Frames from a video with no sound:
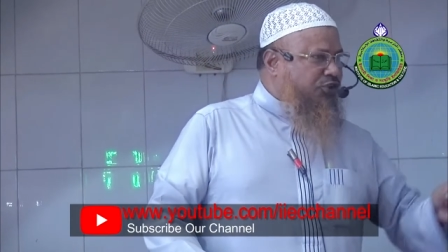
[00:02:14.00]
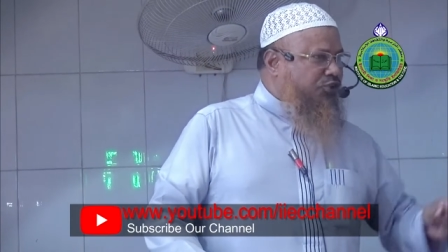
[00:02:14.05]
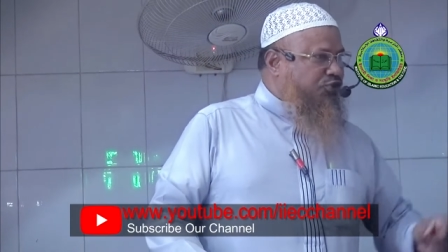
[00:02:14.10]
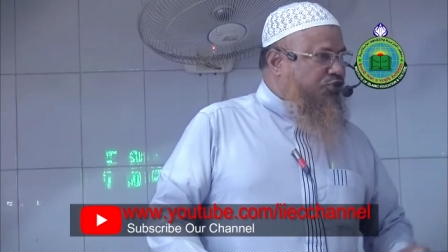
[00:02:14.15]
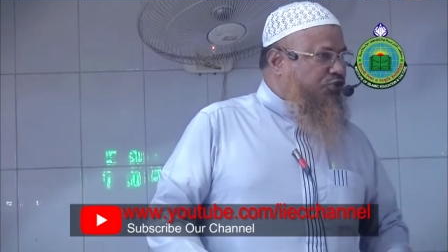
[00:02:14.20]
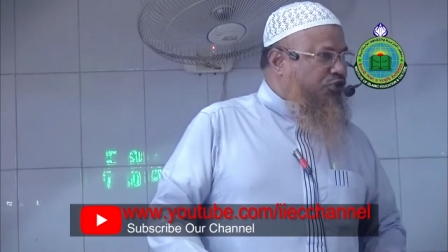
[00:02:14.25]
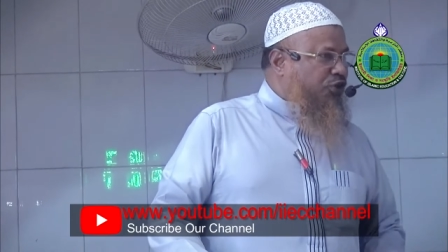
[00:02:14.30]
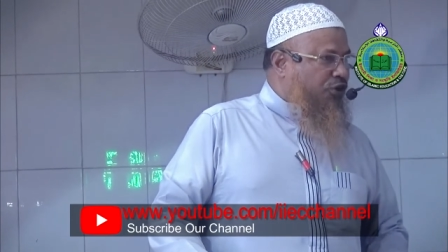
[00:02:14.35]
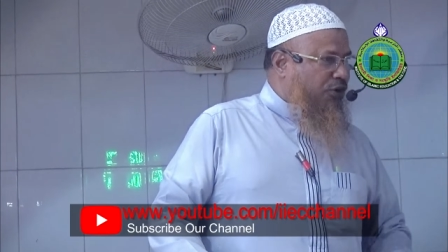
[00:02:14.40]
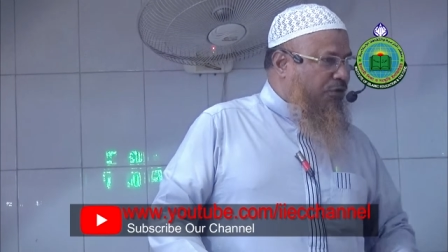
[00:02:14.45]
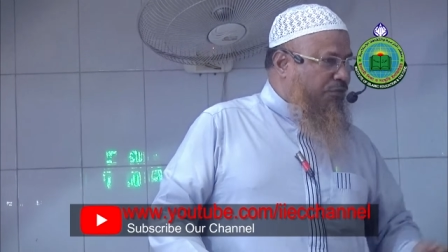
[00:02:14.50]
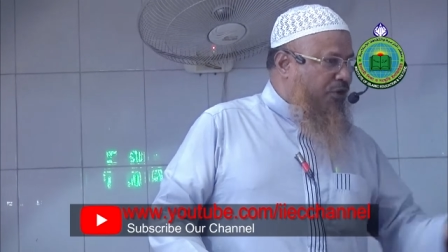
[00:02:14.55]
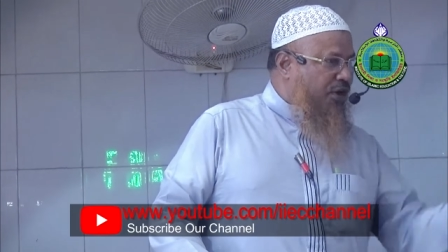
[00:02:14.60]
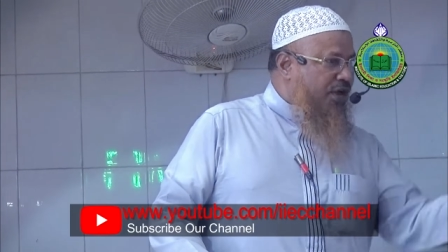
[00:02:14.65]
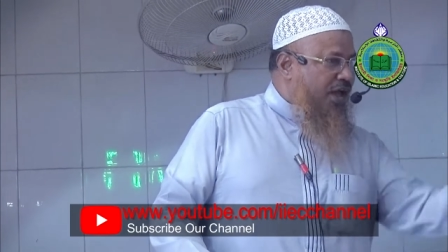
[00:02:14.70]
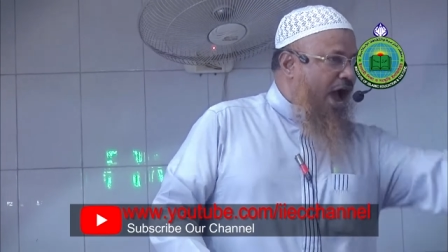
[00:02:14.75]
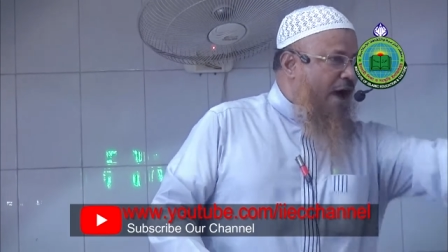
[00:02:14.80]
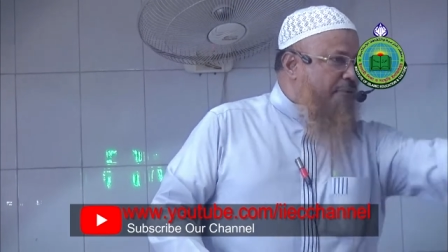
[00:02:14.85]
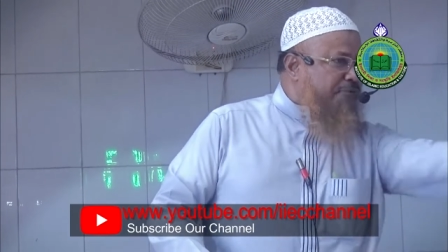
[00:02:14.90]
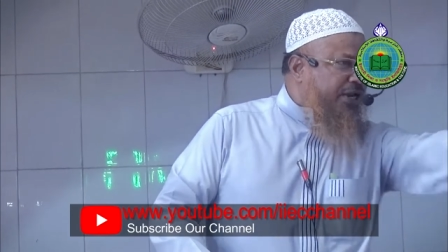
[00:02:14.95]
যুদ্ধ করব।
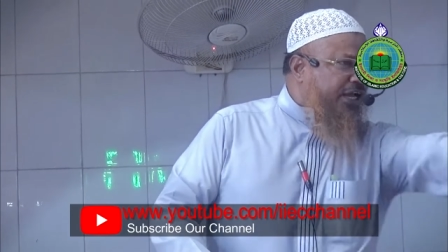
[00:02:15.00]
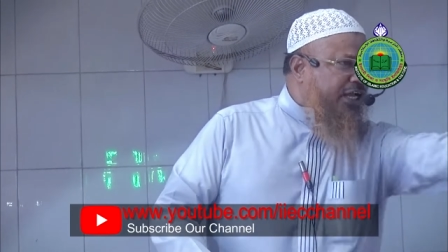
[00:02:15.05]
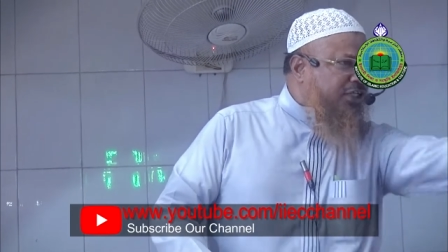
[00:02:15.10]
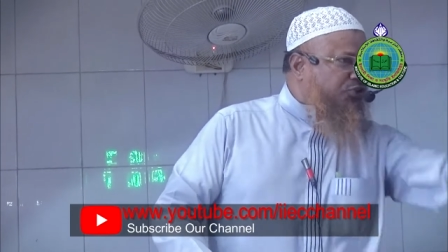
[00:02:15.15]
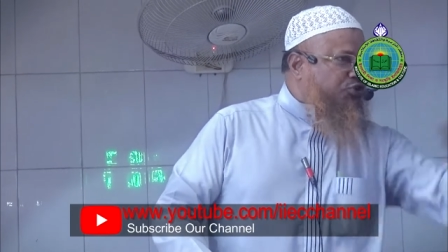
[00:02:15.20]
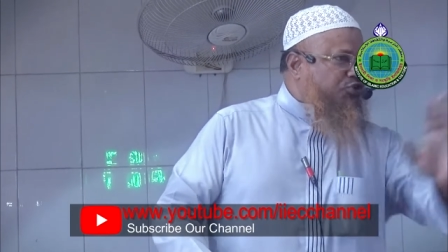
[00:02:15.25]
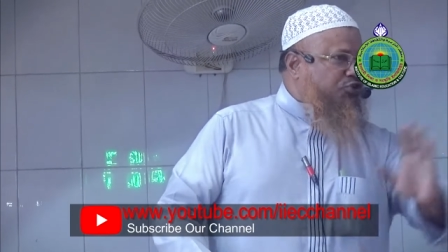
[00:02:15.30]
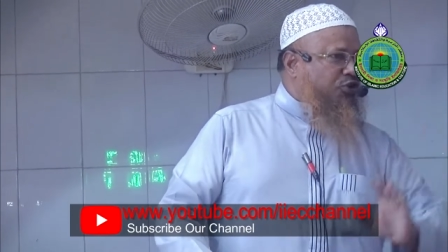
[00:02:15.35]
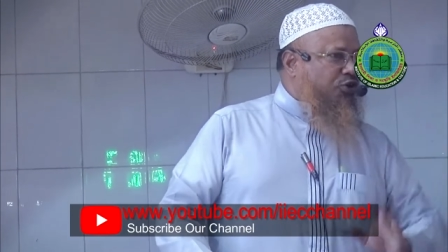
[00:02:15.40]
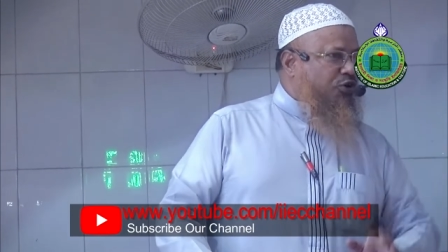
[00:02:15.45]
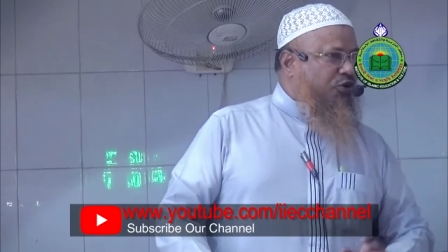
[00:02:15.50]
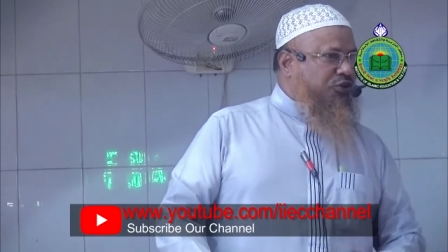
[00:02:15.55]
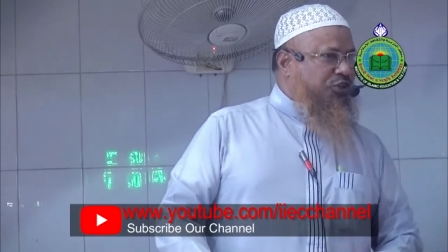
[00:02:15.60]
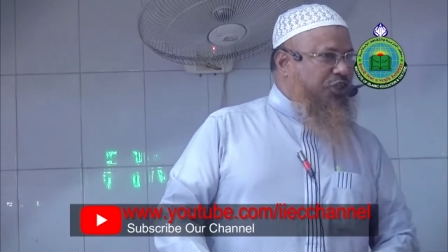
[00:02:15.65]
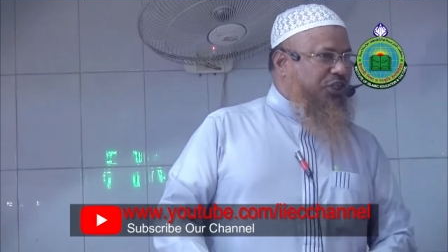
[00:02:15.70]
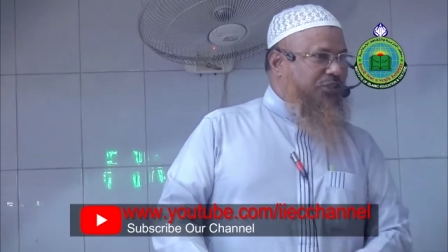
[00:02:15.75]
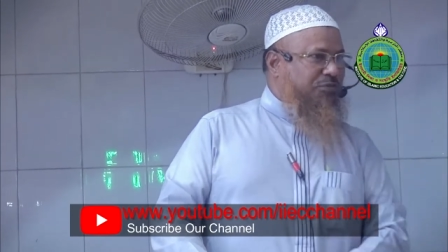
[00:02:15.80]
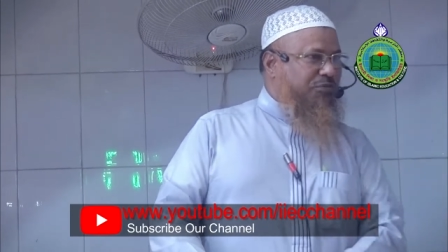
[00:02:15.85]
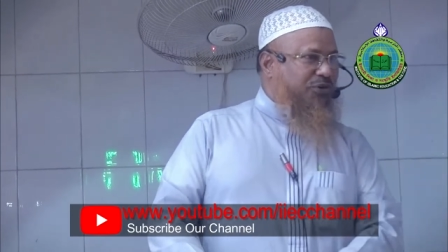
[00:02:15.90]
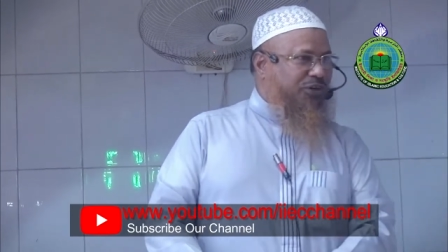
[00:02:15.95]
আপনাকে যুদ্ধ
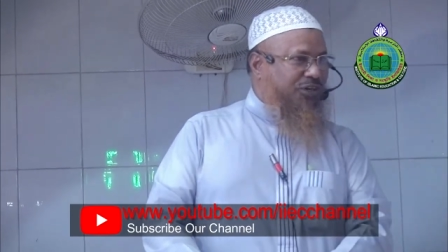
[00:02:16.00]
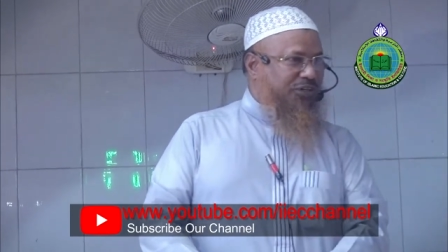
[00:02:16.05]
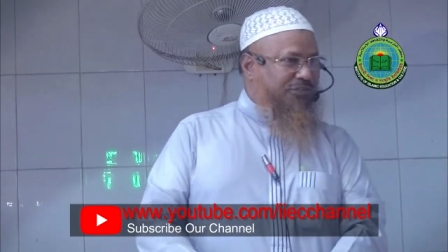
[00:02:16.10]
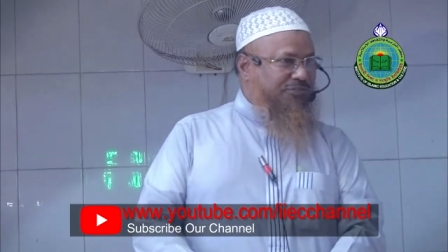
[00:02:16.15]
করতেই দিব না